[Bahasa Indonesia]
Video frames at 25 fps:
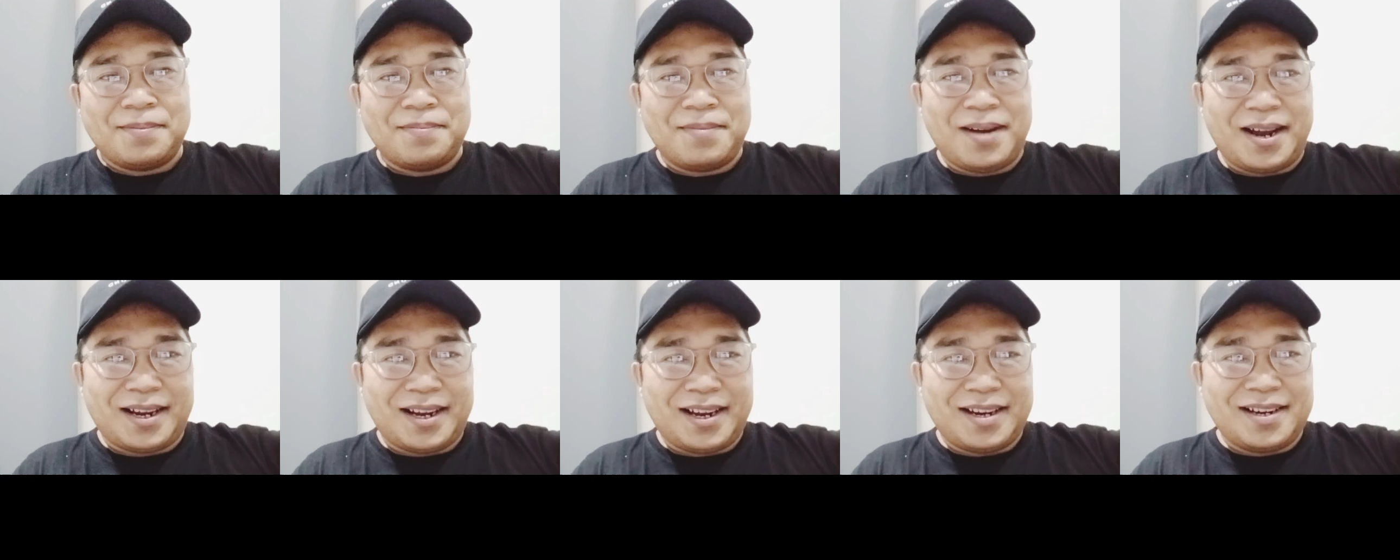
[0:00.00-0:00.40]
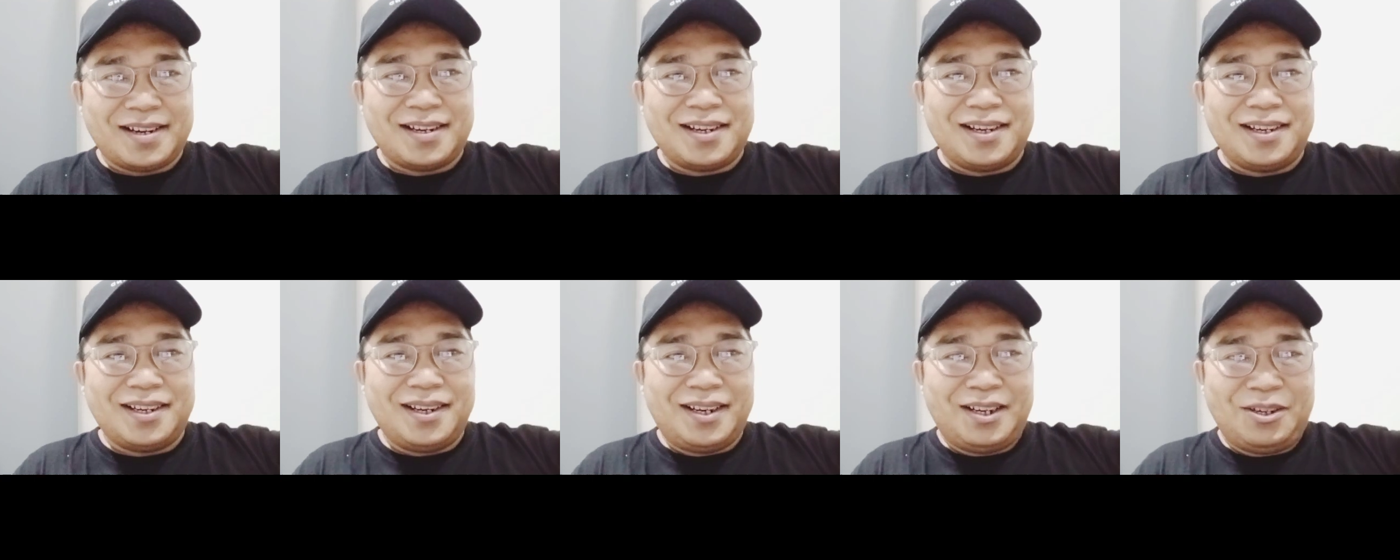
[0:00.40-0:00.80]

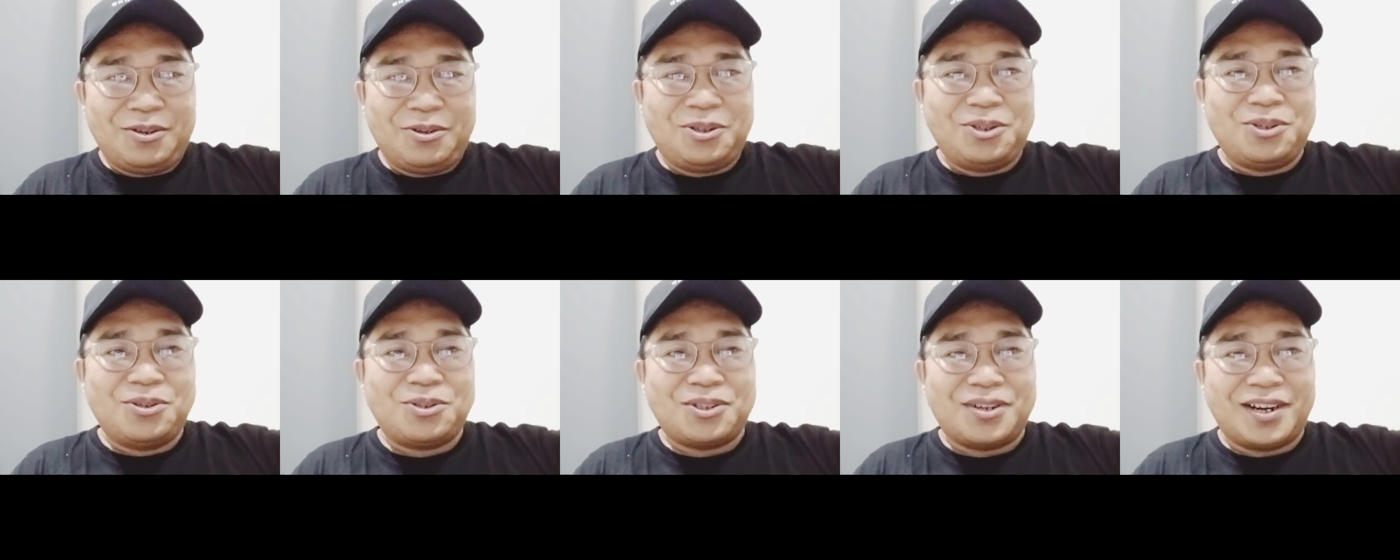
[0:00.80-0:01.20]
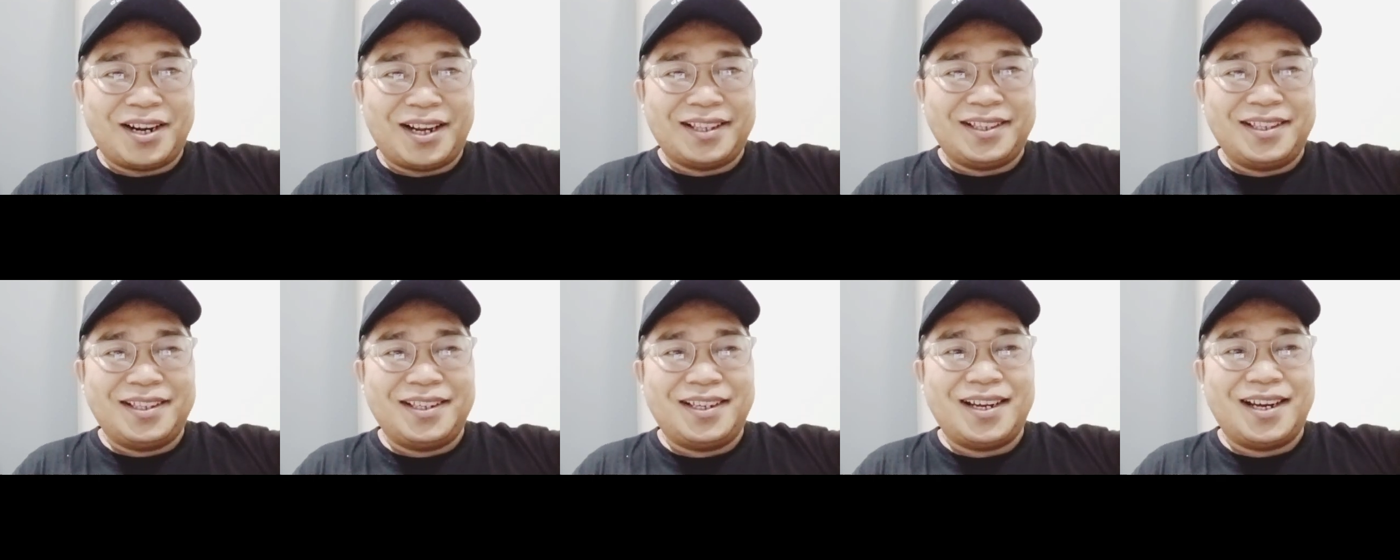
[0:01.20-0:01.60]
Bahkan lucu
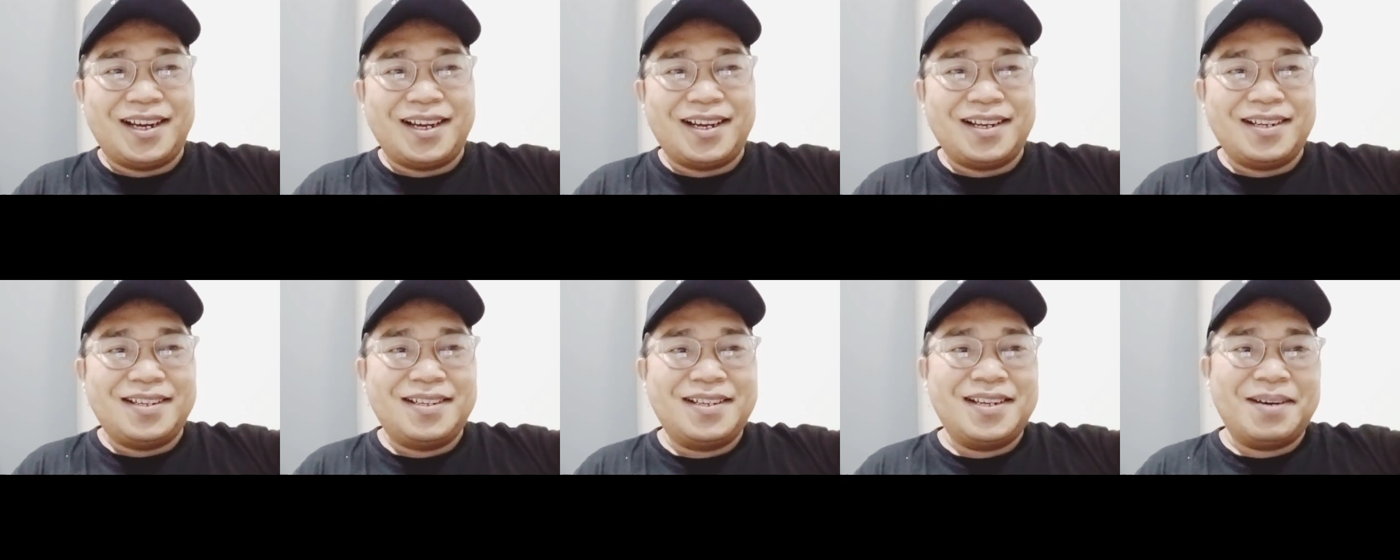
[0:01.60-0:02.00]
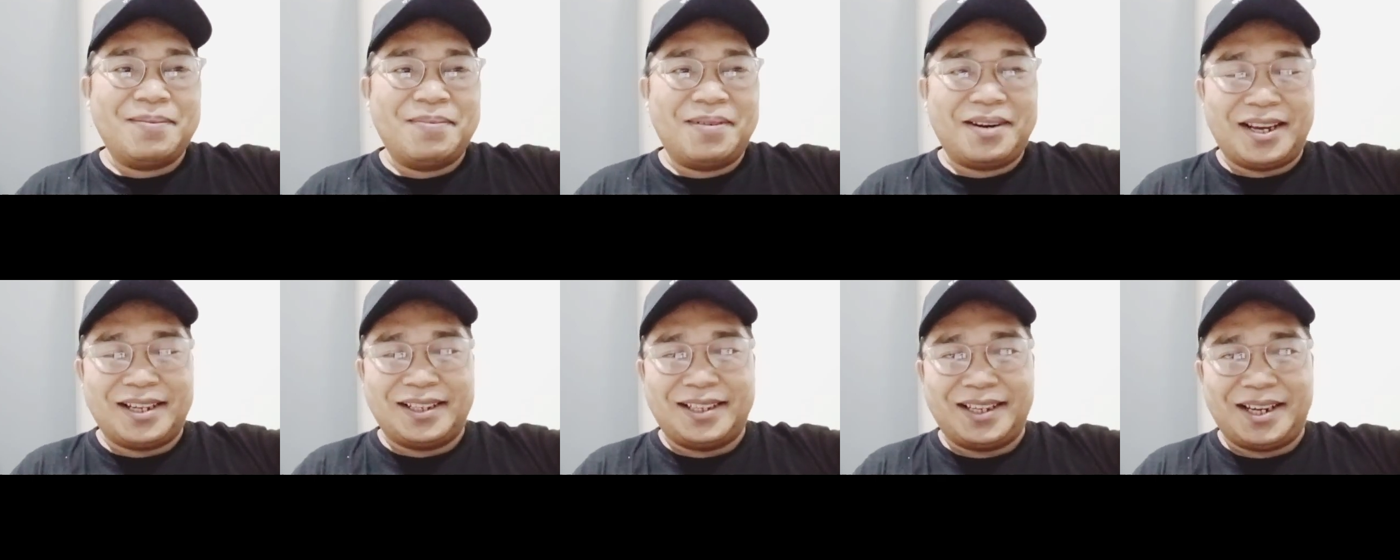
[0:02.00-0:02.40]
saudara ketika dia
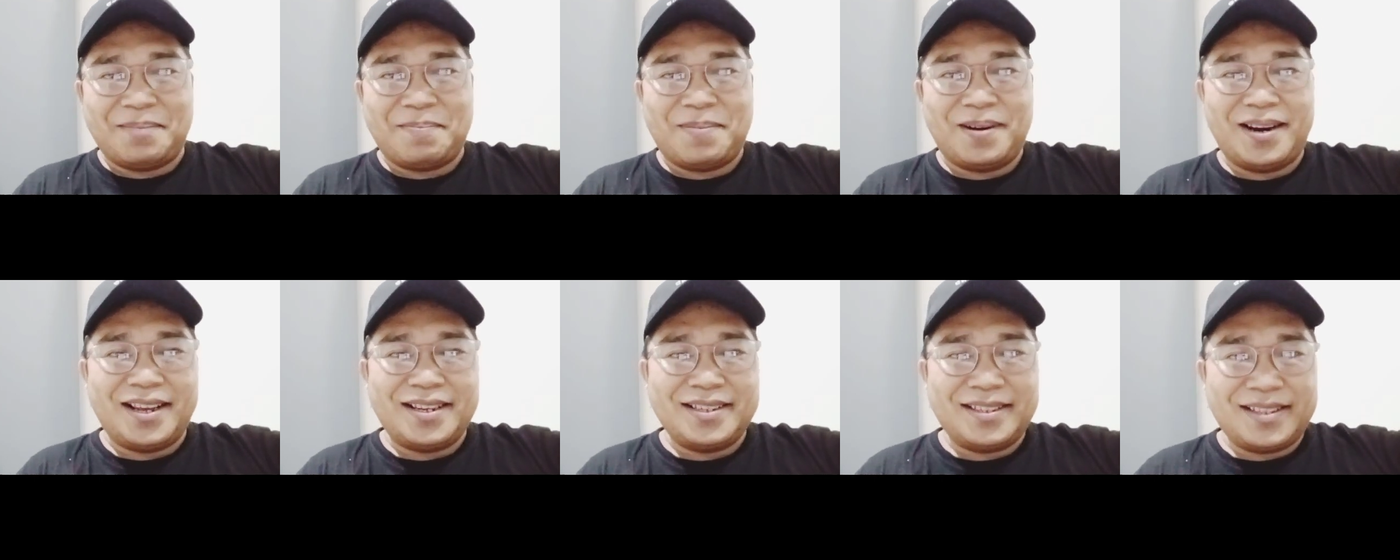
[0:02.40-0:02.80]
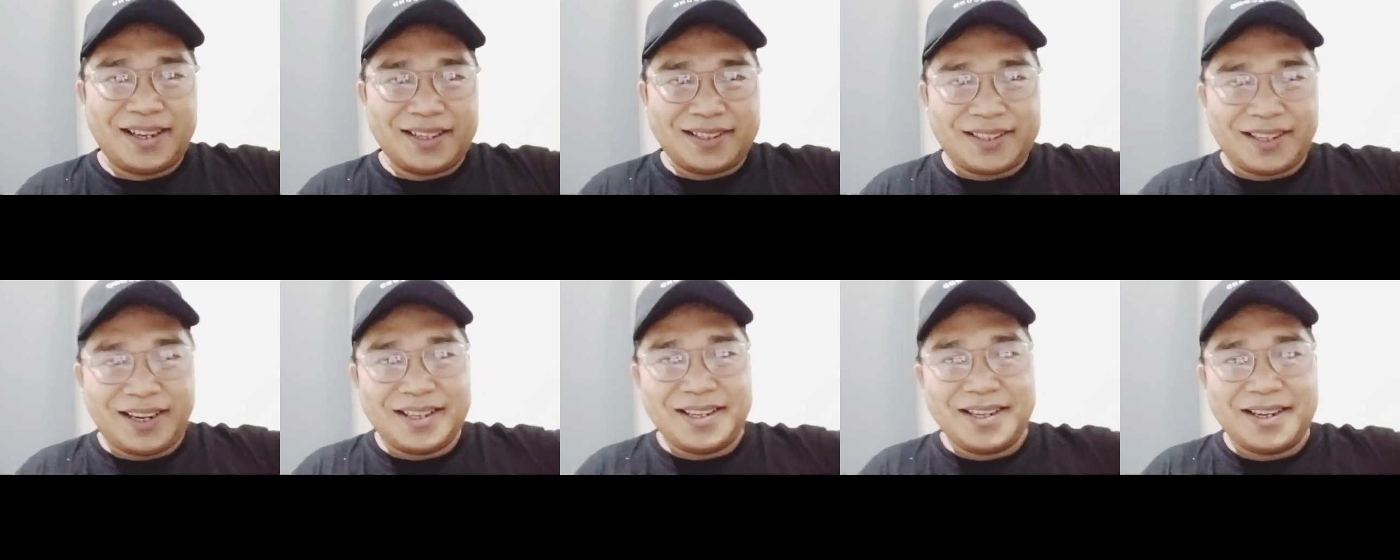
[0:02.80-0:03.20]
berkata kepada
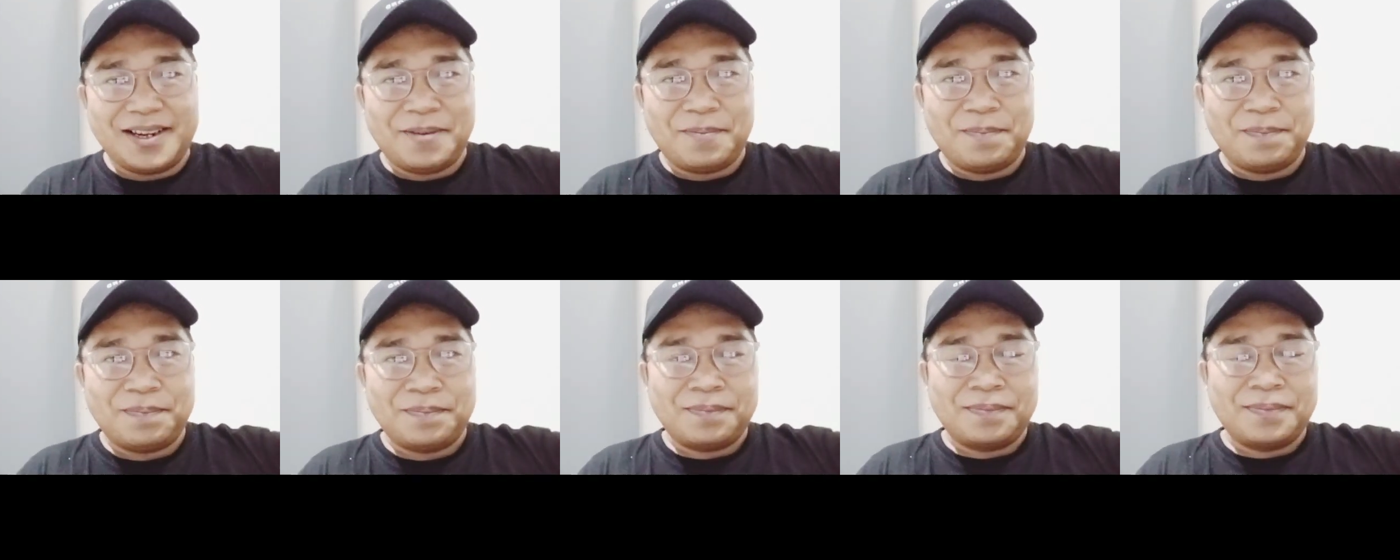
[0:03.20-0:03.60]
istri-istrinya,